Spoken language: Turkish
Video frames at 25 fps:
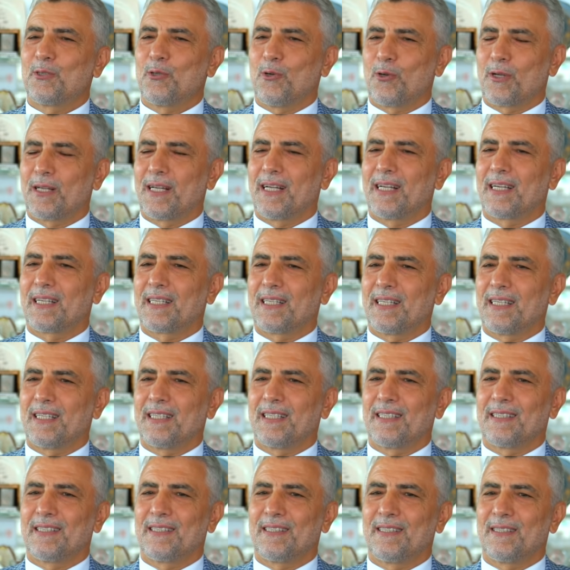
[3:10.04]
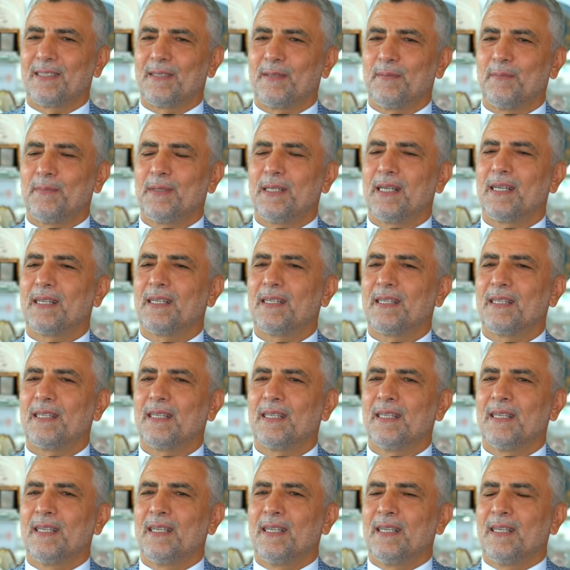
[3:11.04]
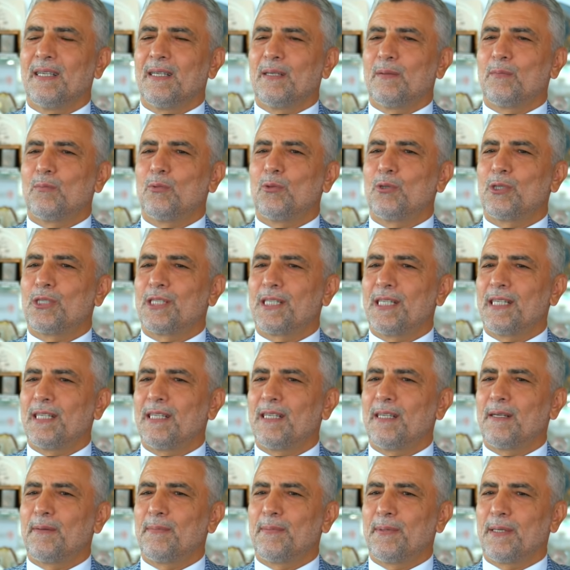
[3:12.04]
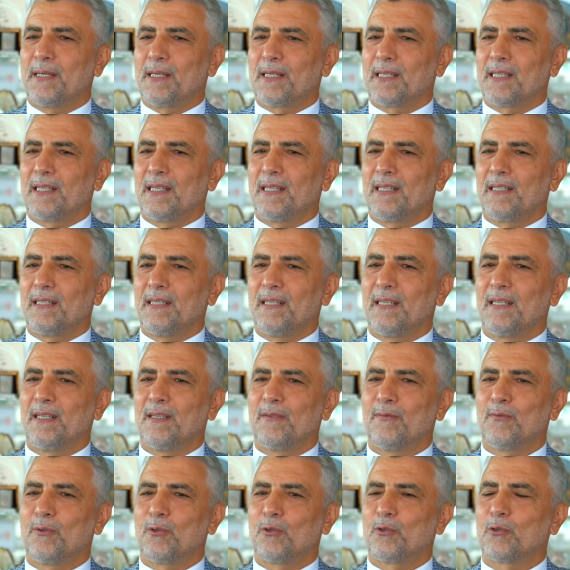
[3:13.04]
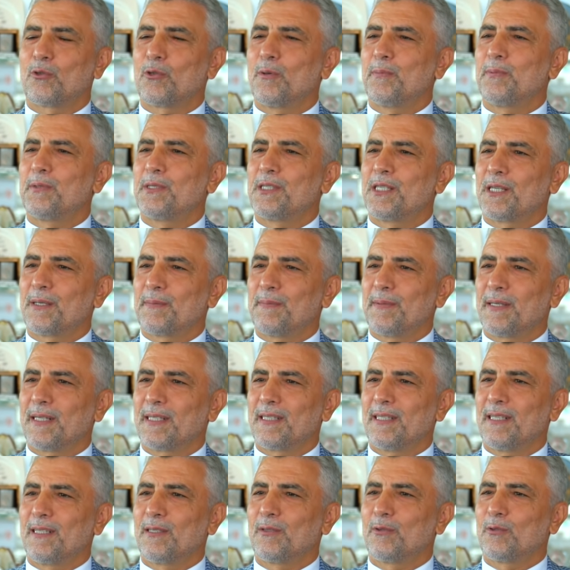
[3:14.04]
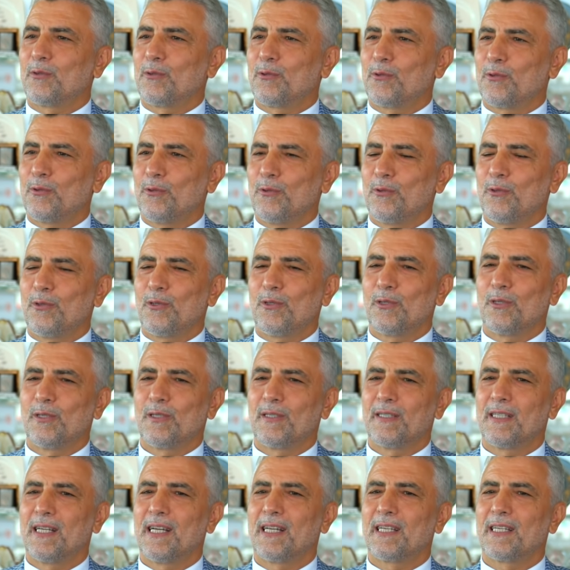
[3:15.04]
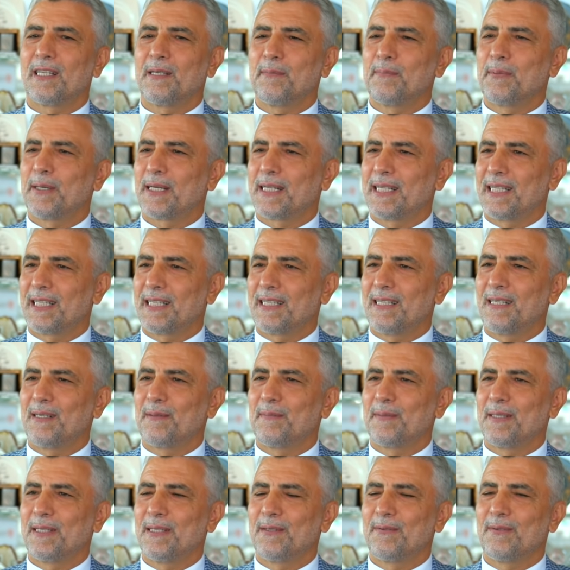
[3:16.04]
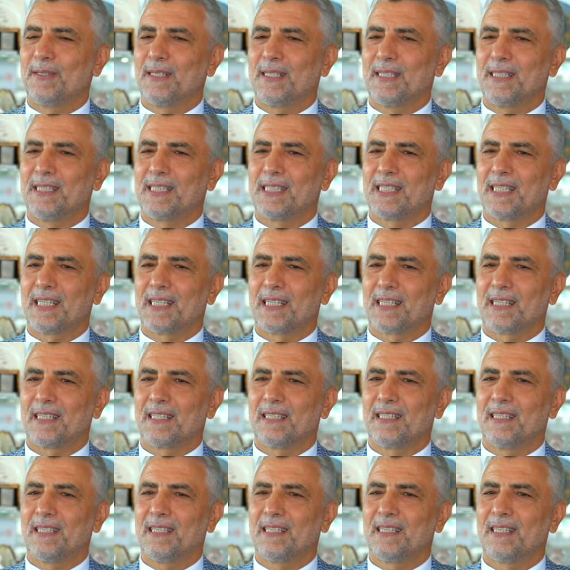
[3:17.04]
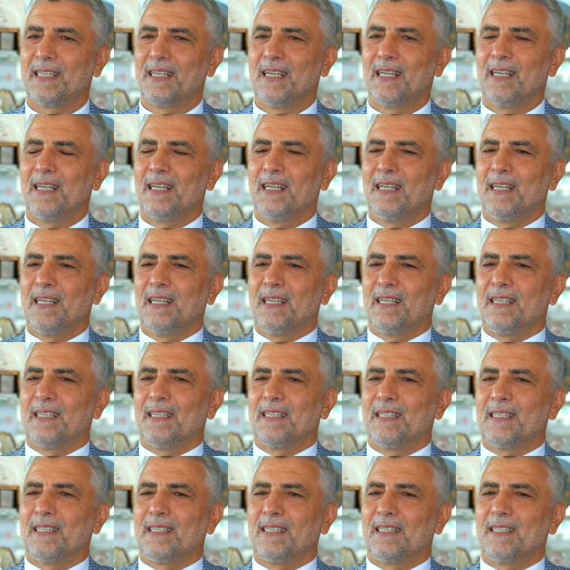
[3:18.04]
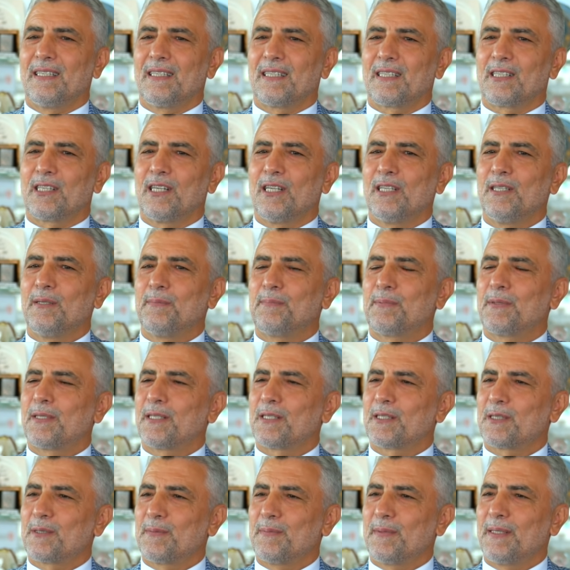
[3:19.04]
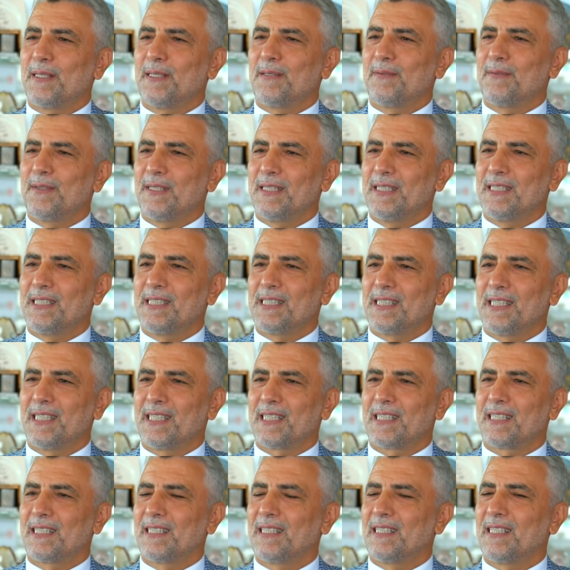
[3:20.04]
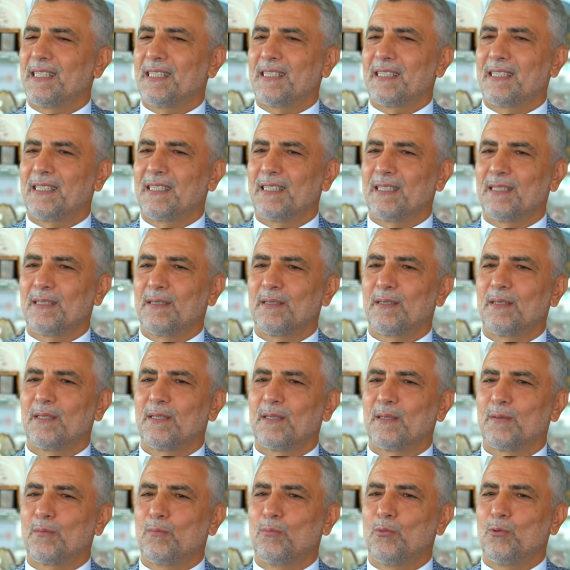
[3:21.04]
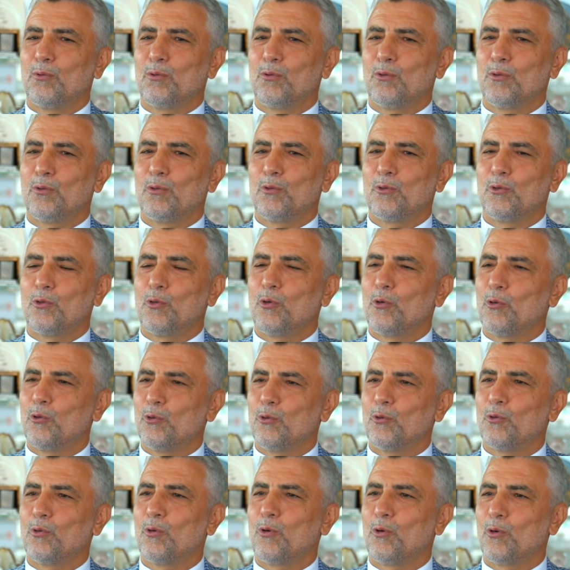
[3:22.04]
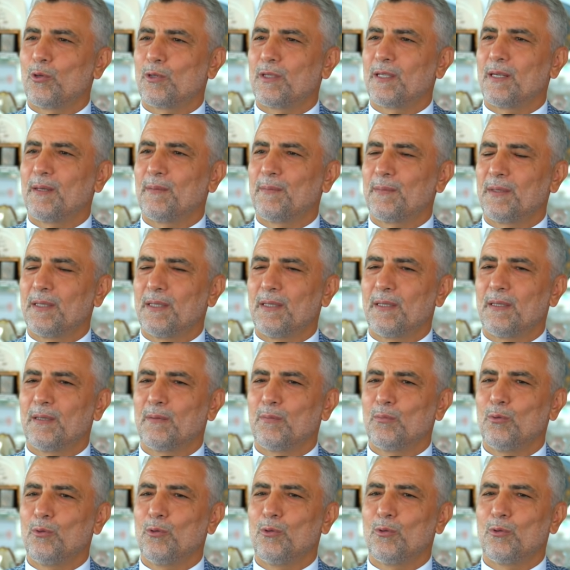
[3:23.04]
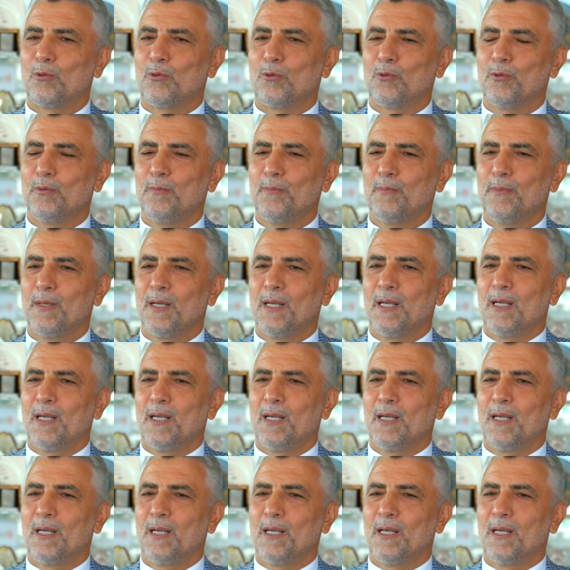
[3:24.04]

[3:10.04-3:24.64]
Çok erken atıldım. Yani bu işleri yaparken fotokopi çekmekten tutun, dergi paketlemeye varıncaya kadar, e, kalıp taşımaya varıncaya kadar e, bu yoğun ortamda bulundum.